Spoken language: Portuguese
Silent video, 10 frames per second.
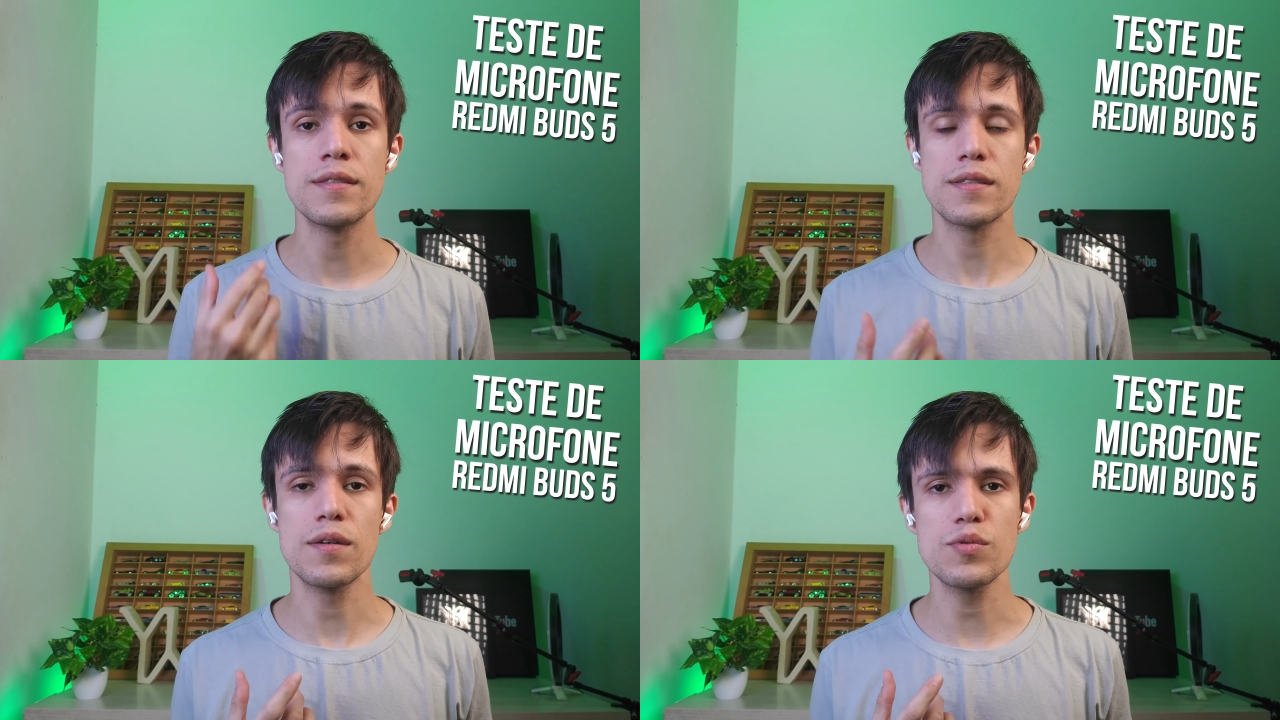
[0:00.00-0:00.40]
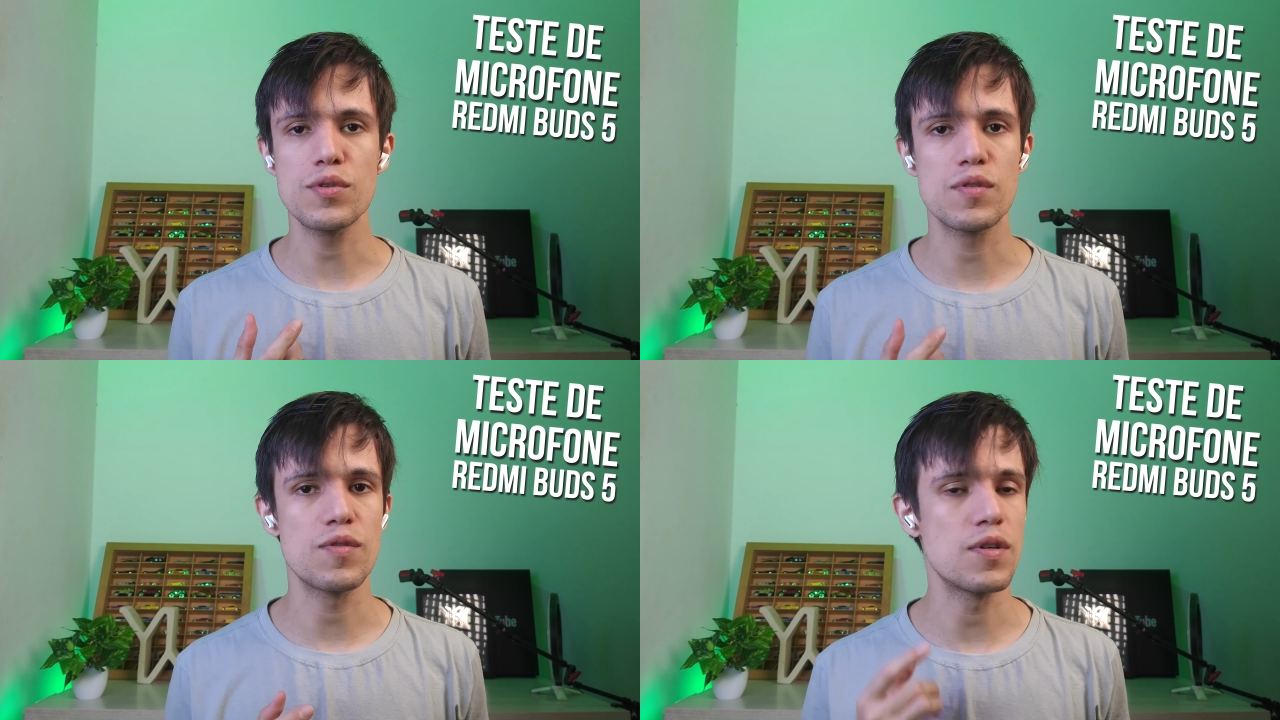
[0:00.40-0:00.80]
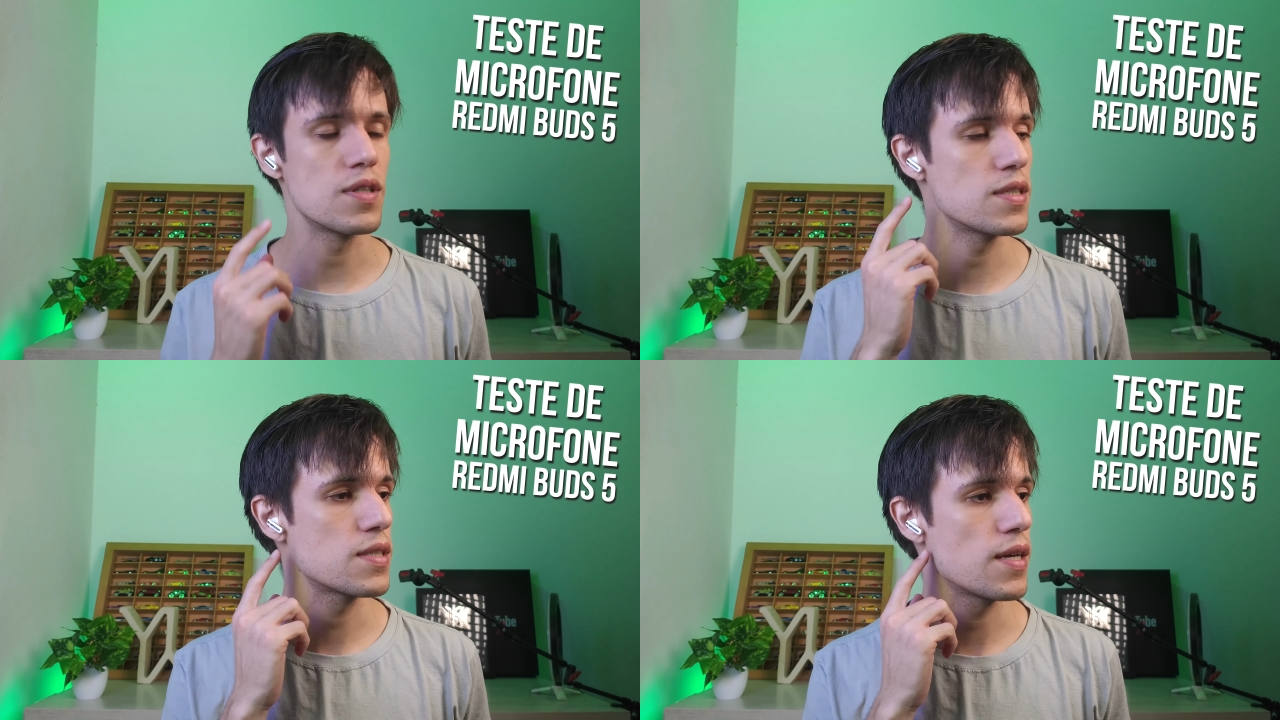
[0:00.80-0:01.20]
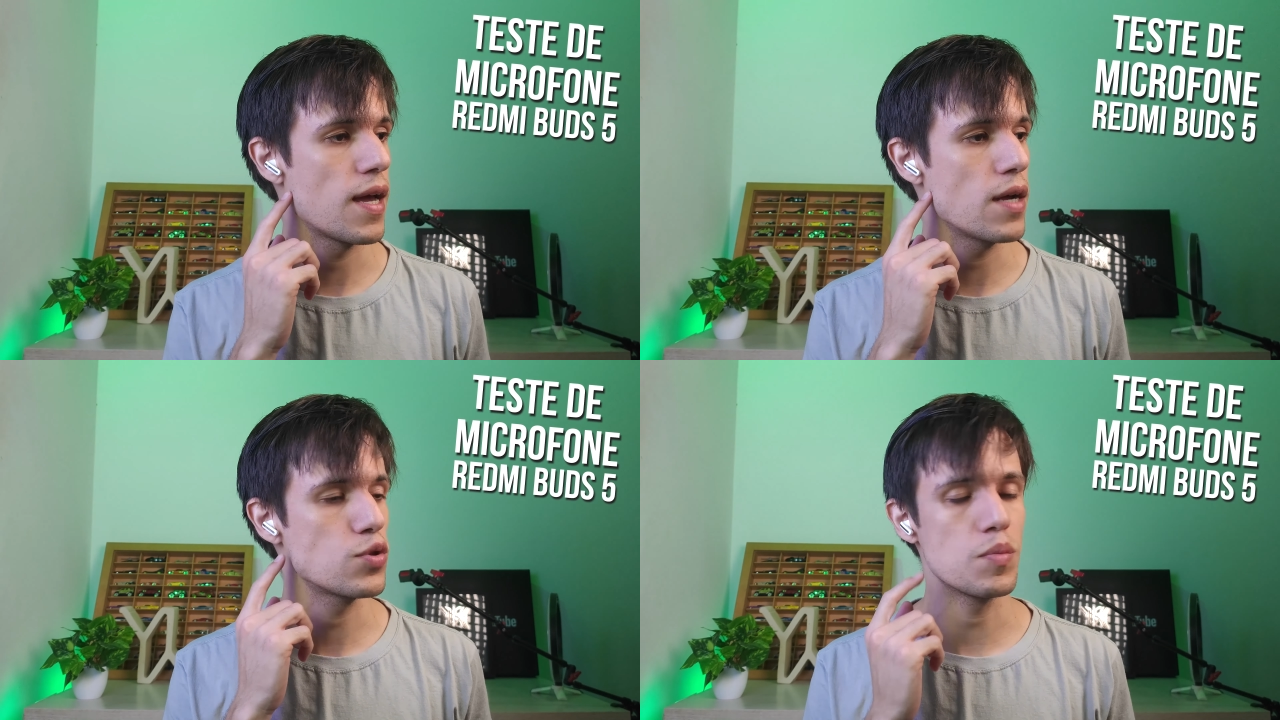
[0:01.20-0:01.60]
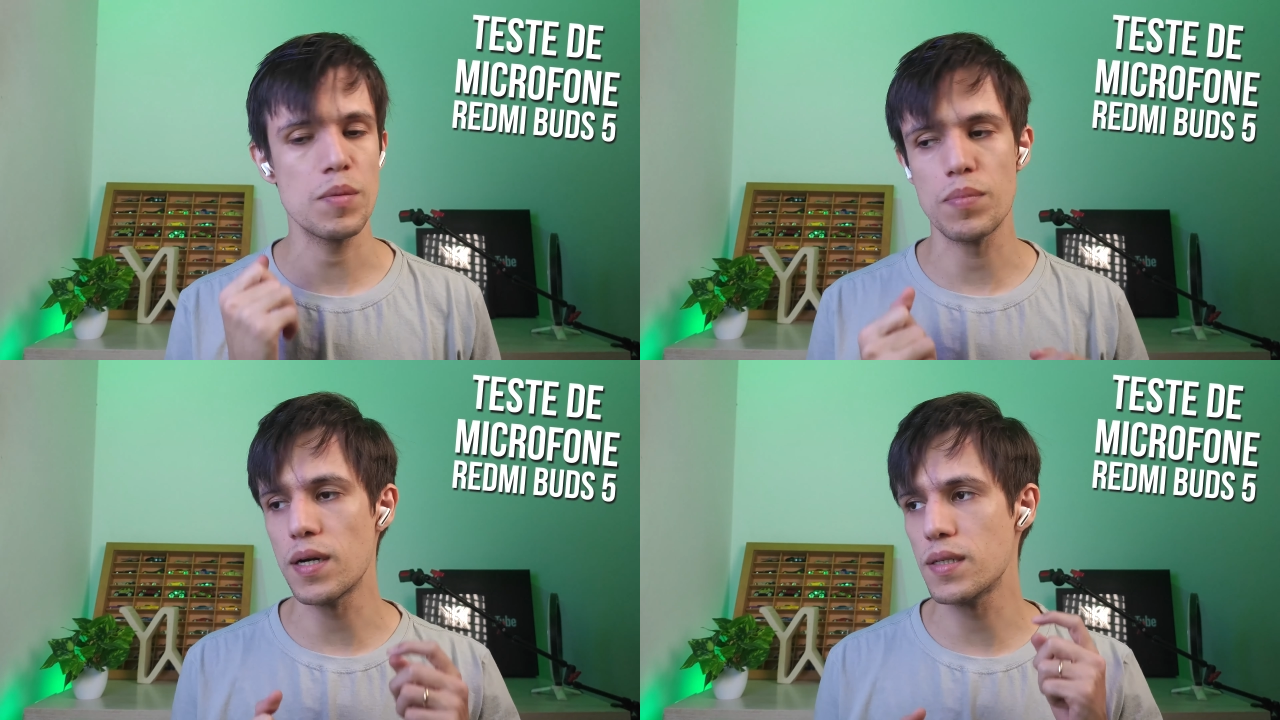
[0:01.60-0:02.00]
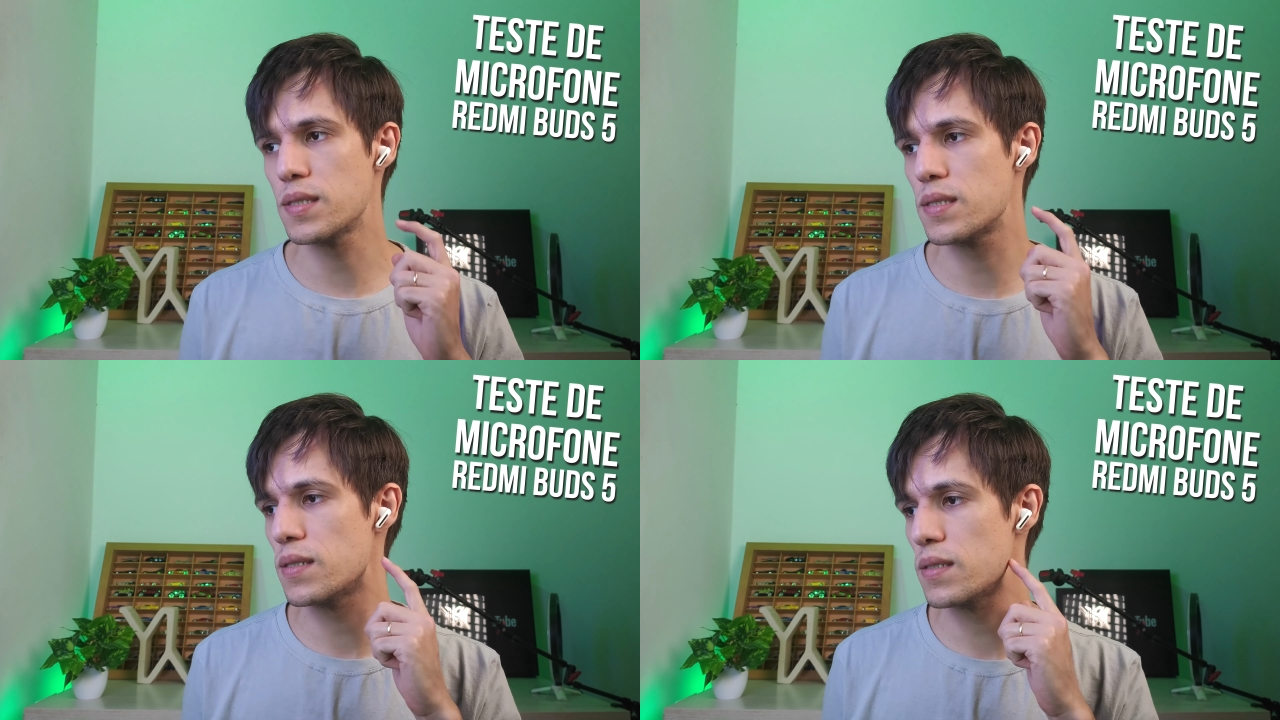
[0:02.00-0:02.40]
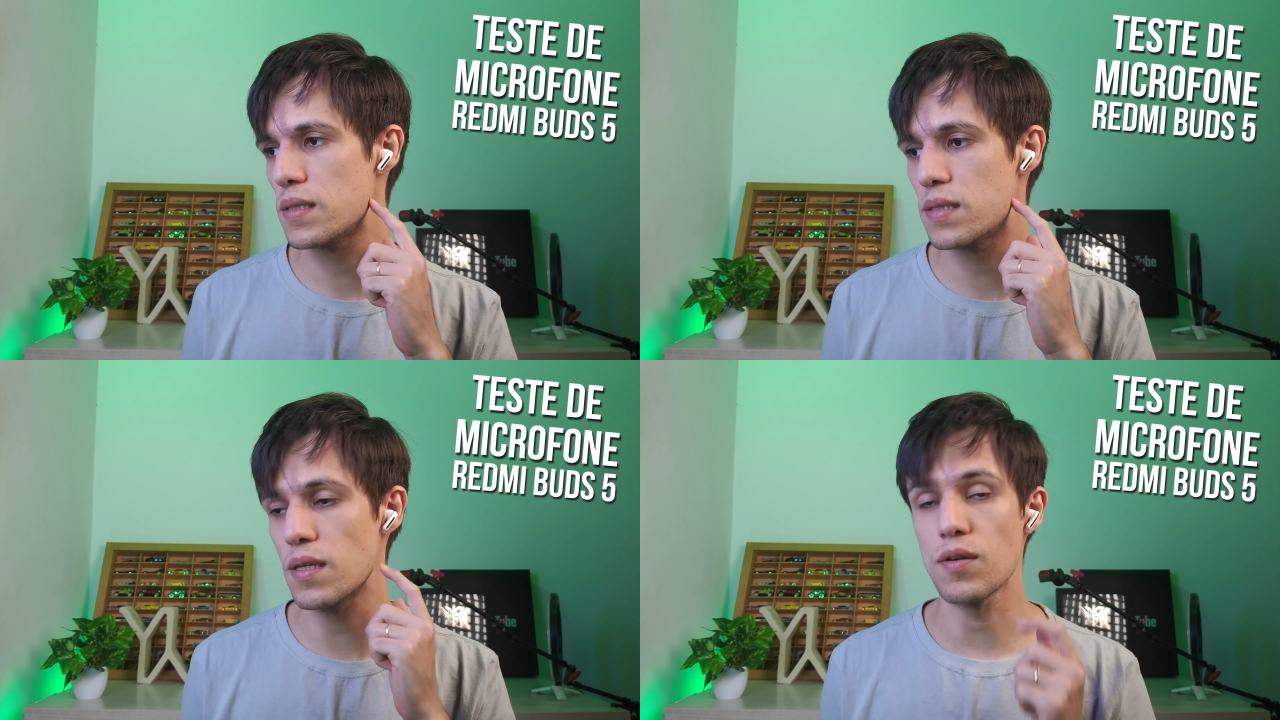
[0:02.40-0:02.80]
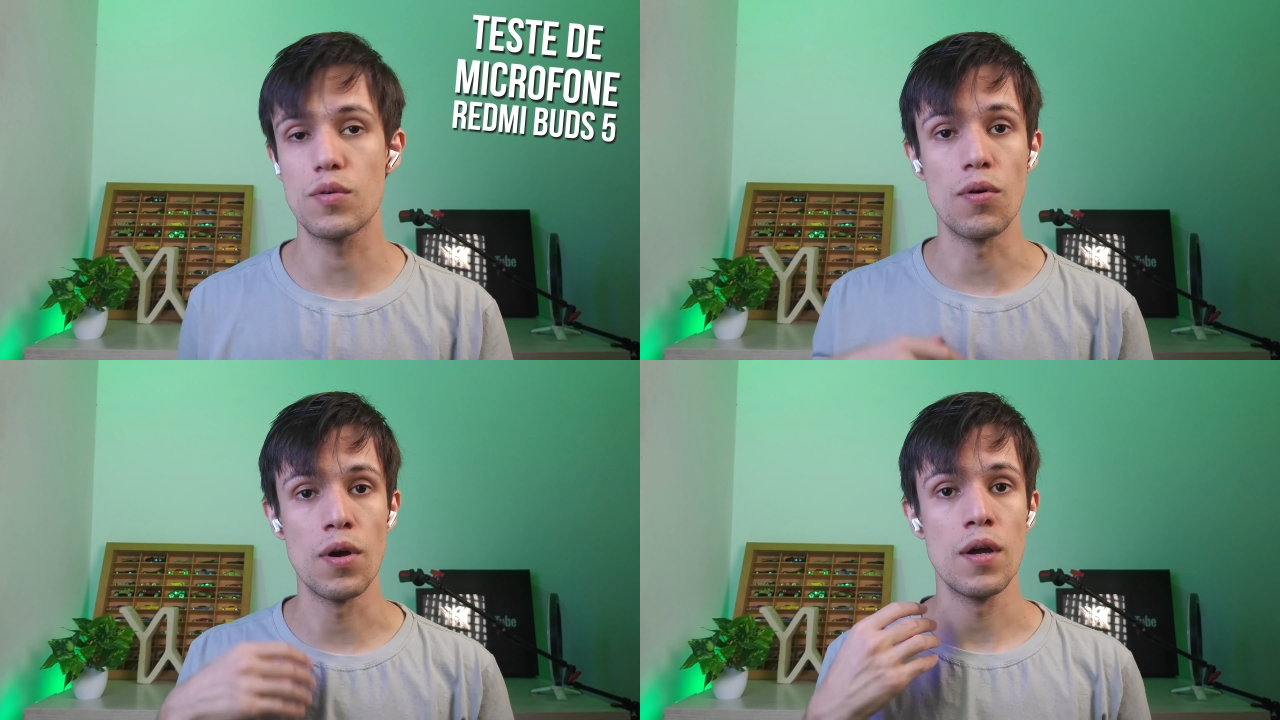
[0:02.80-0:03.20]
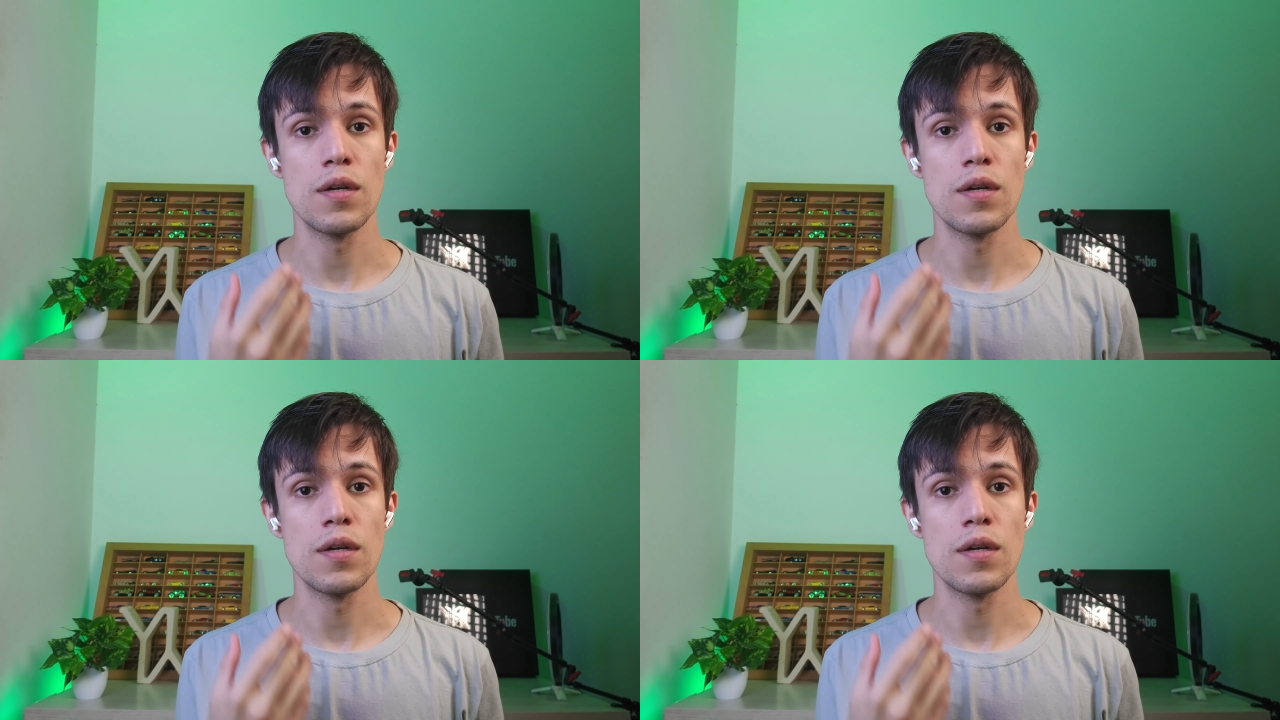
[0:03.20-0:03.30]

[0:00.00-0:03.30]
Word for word: são dos fones Redmi Buds 5.